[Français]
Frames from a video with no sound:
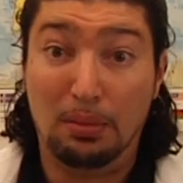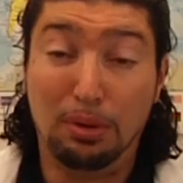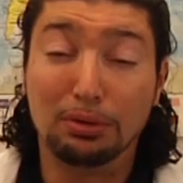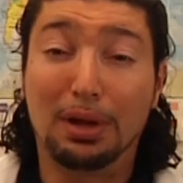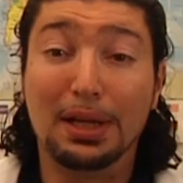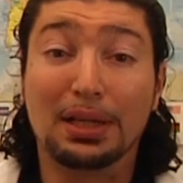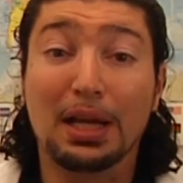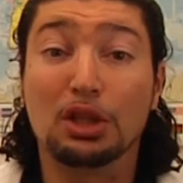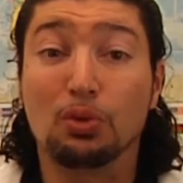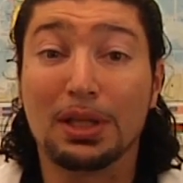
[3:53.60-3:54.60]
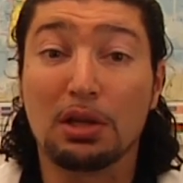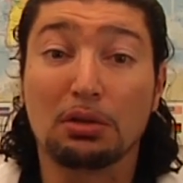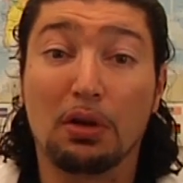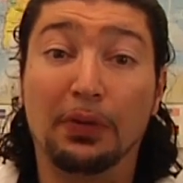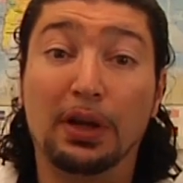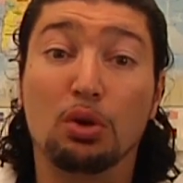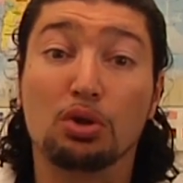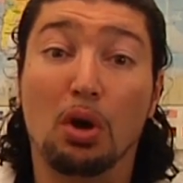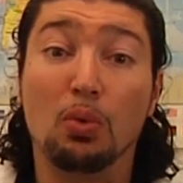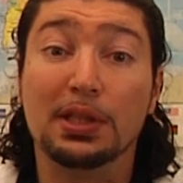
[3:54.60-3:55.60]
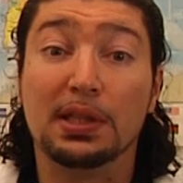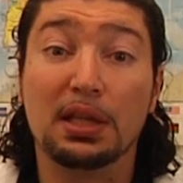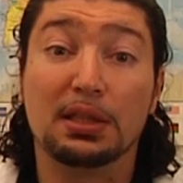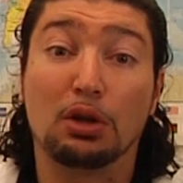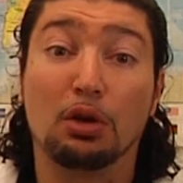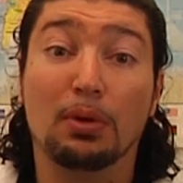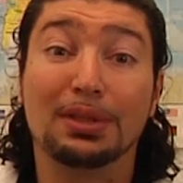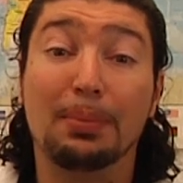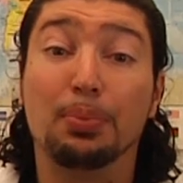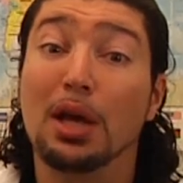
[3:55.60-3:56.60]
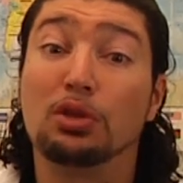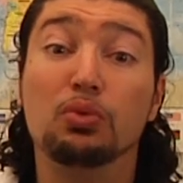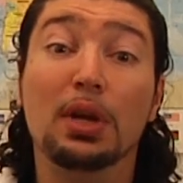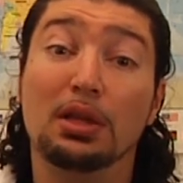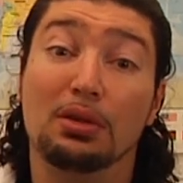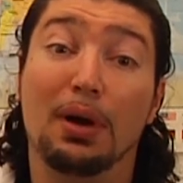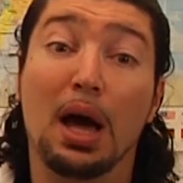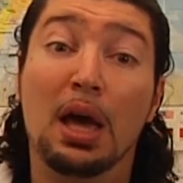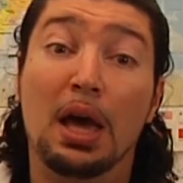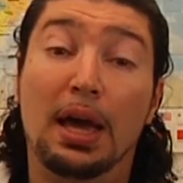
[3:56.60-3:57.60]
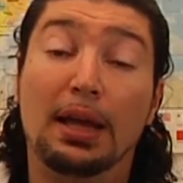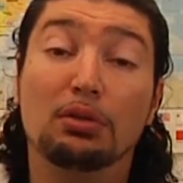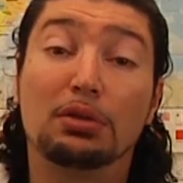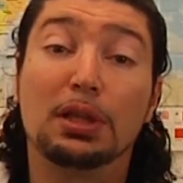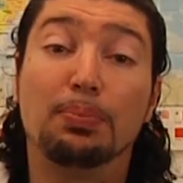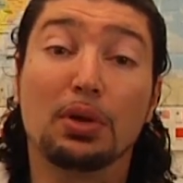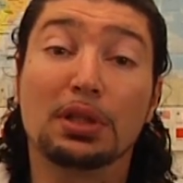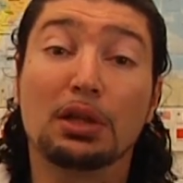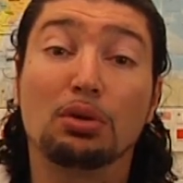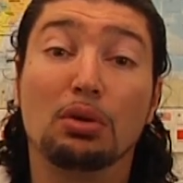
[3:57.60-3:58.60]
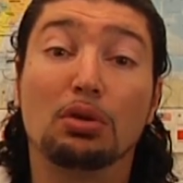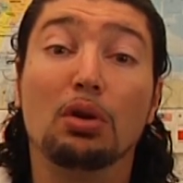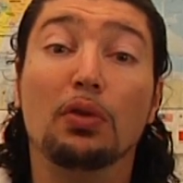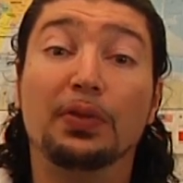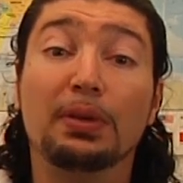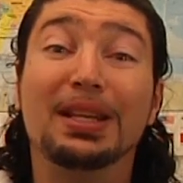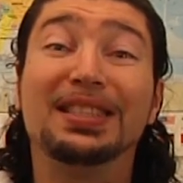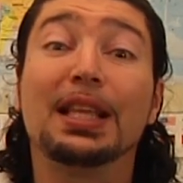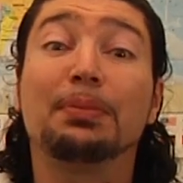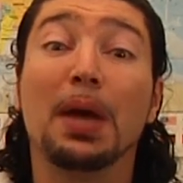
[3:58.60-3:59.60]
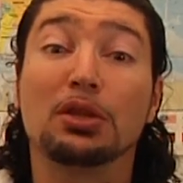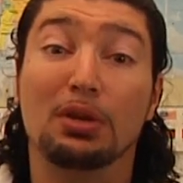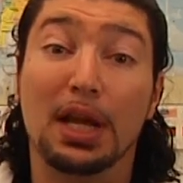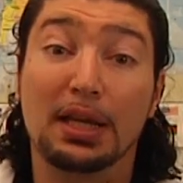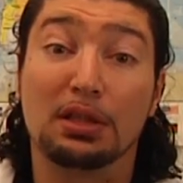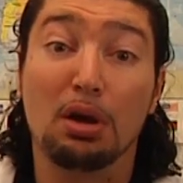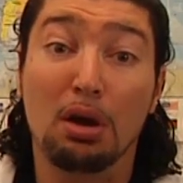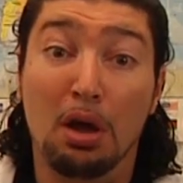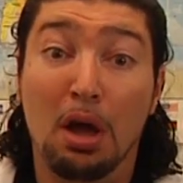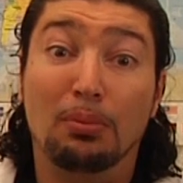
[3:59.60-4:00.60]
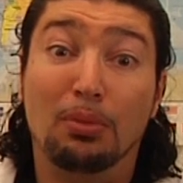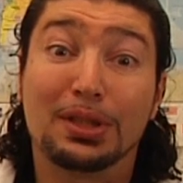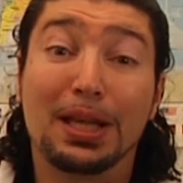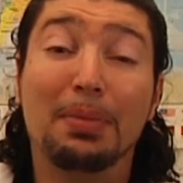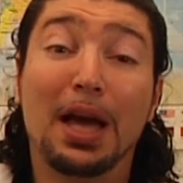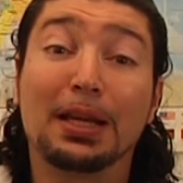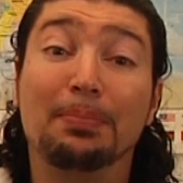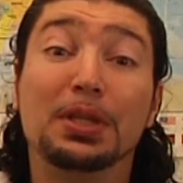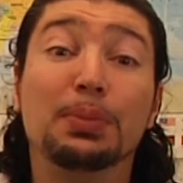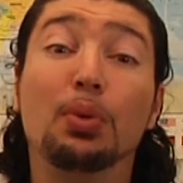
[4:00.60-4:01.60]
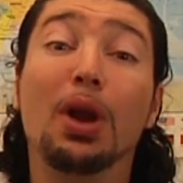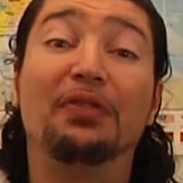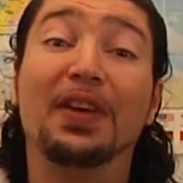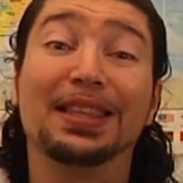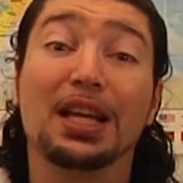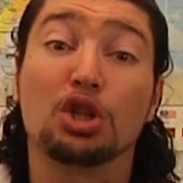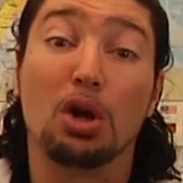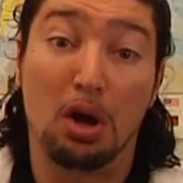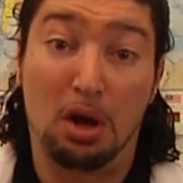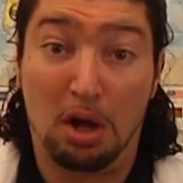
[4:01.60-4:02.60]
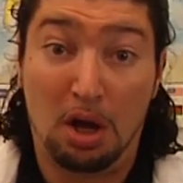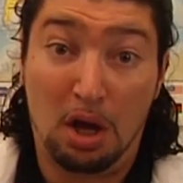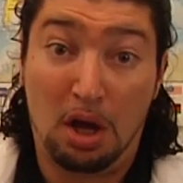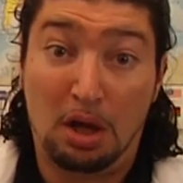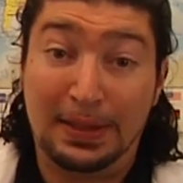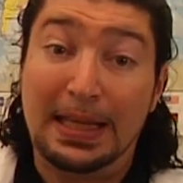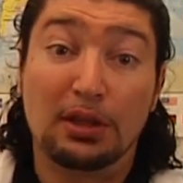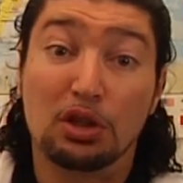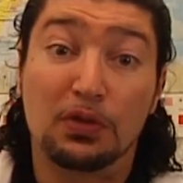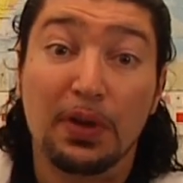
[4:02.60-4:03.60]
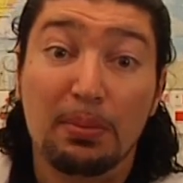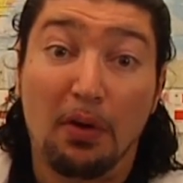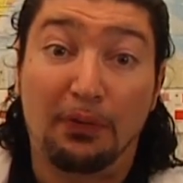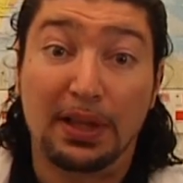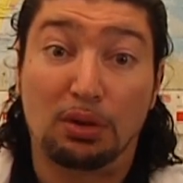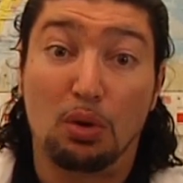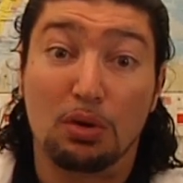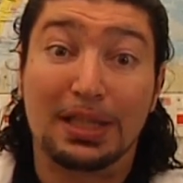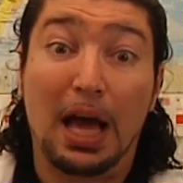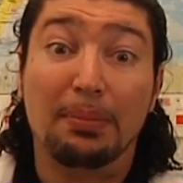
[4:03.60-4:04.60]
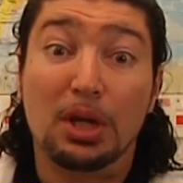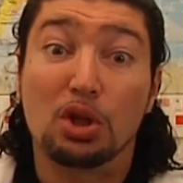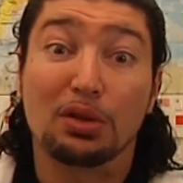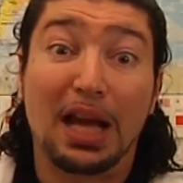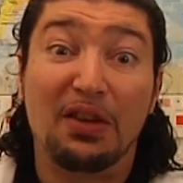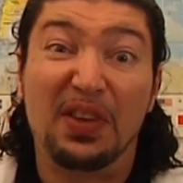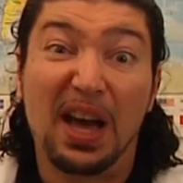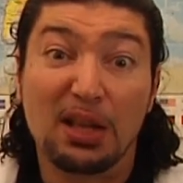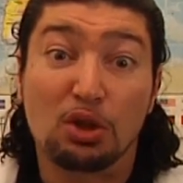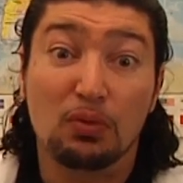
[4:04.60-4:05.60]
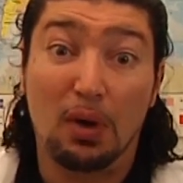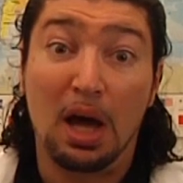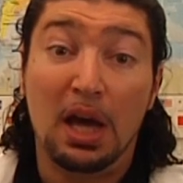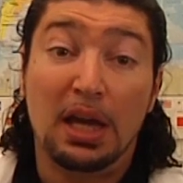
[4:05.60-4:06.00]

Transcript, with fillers: bon, dans les années 60, en fait, le genre western, ça commence un peu à saouler, tu vois. Et donc c'est pour ça que quand le film Les Sept Mercenaires sort, bon ça marque un petit peu la fin d'un genre. Tu sais, dans ce film, en fait, euh, c'est un méchant Calvera, tu vois.